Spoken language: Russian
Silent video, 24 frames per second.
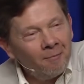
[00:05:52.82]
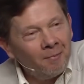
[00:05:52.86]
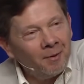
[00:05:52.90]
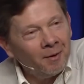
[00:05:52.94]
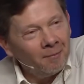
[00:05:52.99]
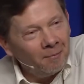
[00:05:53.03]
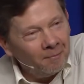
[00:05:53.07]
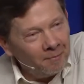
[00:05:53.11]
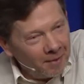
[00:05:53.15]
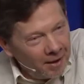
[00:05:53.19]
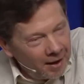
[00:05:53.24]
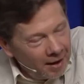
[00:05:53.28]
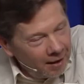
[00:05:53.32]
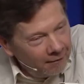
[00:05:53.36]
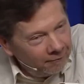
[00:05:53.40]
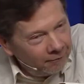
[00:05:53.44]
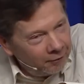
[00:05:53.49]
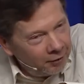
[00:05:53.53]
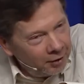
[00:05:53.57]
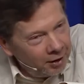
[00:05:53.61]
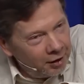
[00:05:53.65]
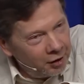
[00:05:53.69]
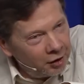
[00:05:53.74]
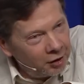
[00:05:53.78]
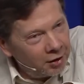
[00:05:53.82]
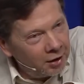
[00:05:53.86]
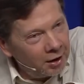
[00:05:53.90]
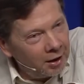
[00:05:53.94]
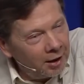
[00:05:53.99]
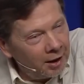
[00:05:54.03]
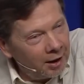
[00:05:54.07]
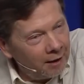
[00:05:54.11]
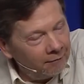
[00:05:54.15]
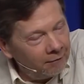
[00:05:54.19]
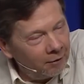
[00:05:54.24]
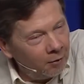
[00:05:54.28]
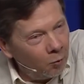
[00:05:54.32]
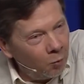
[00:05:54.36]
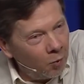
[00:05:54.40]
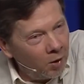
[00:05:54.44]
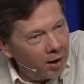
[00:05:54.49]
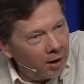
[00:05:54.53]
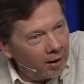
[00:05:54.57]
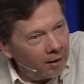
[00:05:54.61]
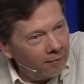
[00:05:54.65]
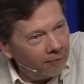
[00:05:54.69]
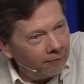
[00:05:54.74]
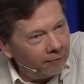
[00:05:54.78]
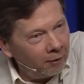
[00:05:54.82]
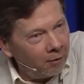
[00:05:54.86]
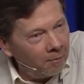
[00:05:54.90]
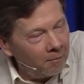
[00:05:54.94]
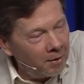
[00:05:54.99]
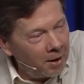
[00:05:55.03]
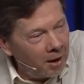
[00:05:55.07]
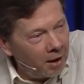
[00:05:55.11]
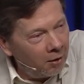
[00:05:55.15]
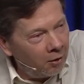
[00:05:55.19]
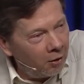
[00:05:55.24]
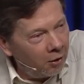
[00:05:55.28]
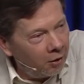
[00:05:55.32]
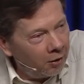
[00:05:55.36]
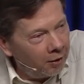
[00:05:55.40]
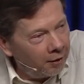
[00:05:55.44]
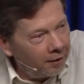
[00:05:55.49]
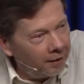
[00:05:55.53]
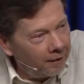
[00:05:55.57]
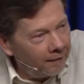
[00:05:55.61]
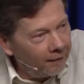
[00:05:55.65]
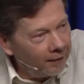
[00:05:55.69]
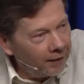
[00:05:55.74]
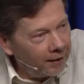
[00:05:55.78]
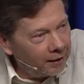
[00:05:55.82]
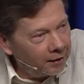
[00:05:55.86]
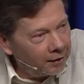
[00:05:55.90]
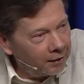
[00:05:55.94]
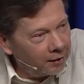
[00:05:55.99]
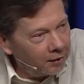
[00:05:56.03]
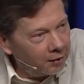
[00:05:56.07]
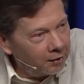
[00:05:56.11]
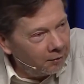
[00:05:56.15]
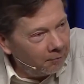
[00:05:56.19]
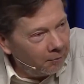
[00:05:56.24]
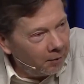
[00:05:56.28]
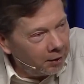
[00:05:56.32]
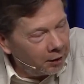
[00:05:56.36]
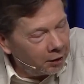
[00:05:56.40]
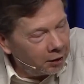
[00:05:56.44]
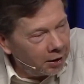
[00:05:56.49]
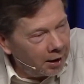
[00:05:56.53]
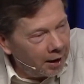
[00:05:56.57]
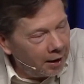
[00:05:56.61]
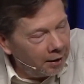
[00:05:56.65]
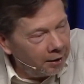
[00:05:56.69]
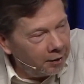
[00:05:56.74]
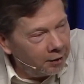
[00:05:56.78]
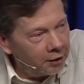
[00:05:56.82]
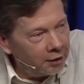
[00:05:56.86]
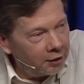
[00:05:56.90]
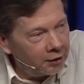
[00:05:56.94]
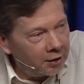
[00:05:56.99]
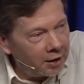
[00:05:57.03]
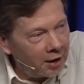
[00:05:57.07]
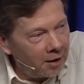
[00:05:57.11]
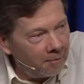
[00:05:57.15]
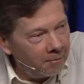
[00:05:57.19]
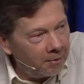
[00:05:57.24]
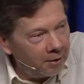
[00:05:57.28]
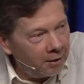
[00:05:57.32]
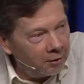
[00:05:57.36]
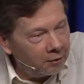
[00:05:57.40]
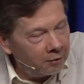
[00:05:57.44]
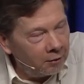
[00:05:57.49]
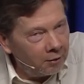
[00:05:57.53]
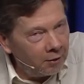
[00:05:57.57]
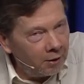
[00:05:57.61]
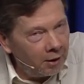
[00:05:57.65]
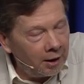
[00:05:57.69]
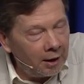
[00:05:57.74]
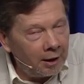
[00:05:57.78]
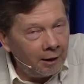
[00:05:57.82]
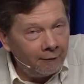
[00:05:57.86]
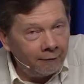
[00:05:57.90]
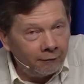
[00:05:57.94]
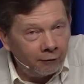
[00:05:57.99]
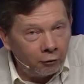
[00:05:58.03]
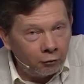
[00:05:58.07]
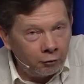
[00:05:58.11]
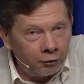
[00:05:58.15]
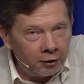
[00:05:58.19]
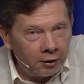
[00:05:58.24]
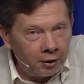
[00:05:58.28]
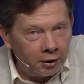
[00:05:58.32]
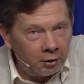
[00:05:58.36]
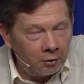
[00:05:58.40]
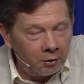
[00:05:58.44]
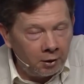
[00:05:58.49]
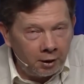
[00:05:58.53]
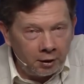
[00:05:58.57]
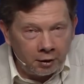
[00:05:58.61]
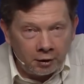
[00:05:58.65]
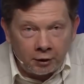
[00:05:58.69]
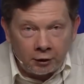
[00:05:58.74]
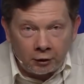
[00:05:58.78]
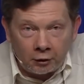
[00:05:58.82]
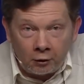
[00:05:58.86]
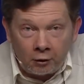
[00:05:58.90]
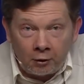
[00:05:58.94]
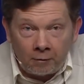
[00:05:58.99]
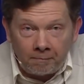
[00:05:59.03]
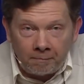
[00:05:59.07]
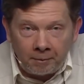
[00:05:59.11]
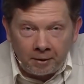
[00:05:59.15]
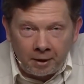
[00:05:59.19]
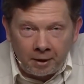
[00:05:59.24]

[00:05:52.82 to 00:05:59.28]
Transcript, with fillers: Но вы можете дойти до той точки, до того момента, когда, если люди и ситуации доставляют вам сложности,